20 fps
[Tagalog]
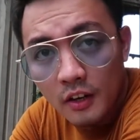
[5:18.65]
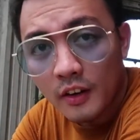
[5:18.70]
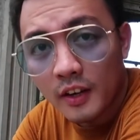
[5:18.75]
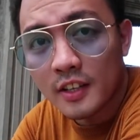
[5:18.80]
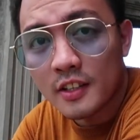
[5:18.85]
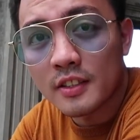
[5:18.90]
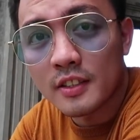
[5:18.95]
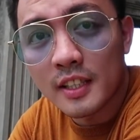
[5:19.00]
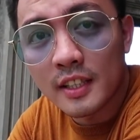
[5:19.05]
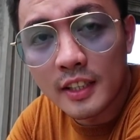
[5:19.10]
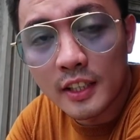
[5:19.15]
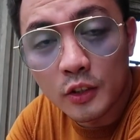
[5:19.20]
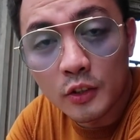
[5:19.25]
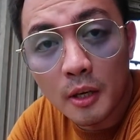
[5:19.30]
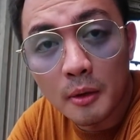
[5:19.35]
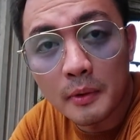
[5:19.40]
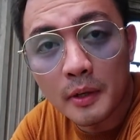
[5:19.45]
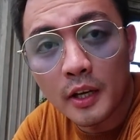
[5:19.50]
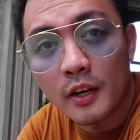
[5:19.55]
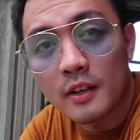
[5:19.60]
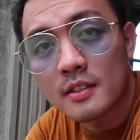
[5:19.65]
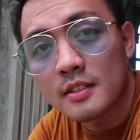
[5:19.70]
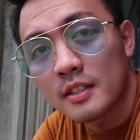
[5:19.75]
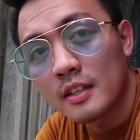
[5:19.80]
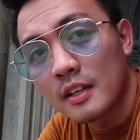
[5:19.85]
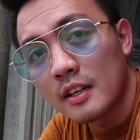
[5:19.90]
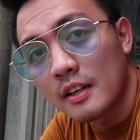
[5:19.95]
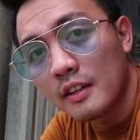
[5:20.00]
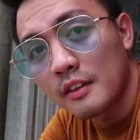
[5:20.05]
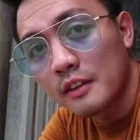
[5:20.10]
Okay, so nandito kami ngayon
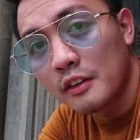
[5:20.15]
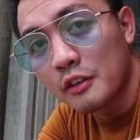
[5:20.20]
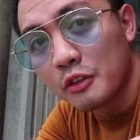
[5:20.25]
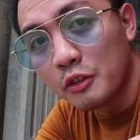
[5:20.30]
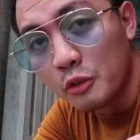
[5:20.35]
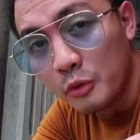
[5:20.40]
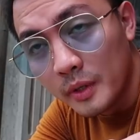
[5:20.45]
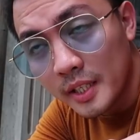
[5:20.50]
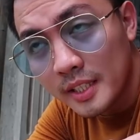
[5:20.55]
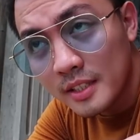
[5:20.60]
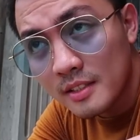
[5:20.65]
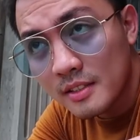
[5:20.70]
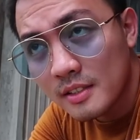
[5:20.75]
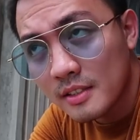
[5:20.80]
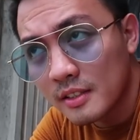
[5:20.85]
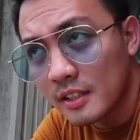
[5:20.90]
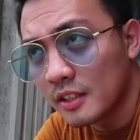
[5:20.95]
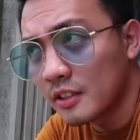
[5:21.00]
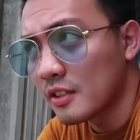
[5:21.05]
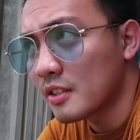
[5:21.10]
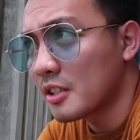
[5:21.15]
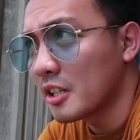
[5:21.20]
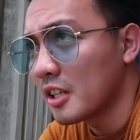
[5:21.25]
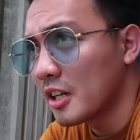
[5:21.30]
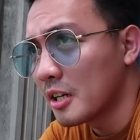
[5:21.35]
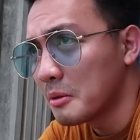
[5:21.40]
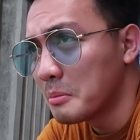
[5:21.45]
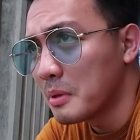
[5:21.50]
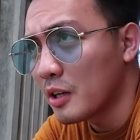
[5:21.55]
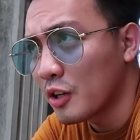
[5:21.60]
sa The Ruins, dito
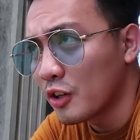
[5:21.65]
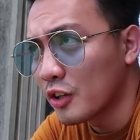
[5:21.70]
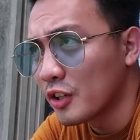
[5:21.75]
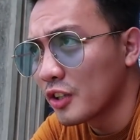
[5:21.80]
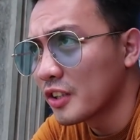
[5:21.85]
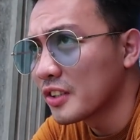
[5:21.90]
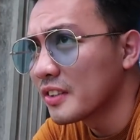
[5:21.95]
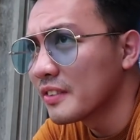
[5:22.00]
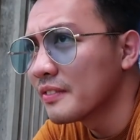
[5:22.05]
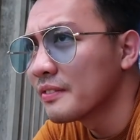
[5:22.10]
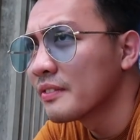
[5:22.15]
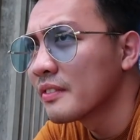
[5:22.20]
sa Bacolod.